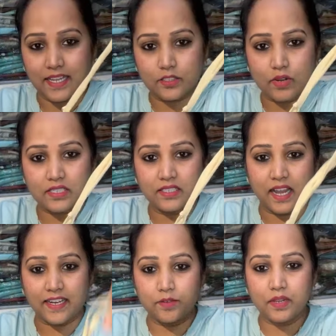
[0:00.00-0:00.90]
आप साइज को ऐसे
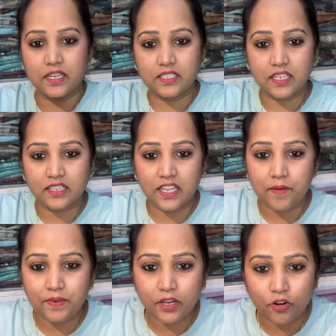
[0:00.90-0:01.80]
टाइट भी कर सकते
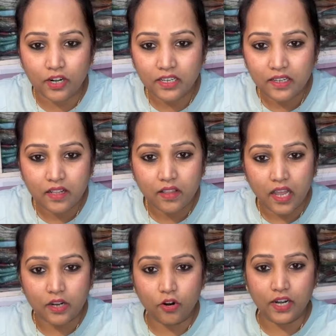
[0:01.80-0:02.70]
हैं अपने
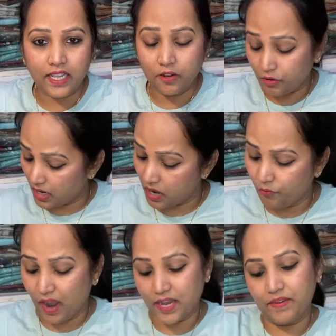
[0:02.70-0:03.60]
अकॉर्डिंग अकॉर्डिंग
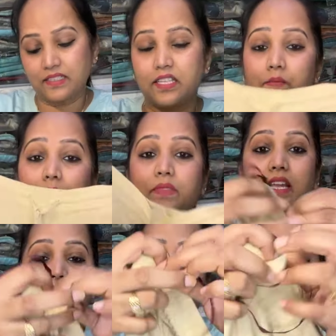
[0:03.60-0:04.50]
फाइव एक्सेल में हम
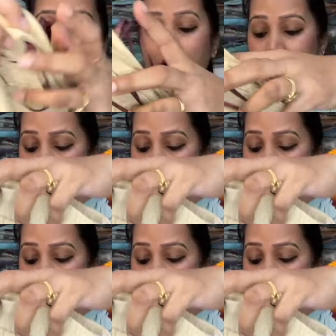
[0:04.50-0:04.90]
देखते हैं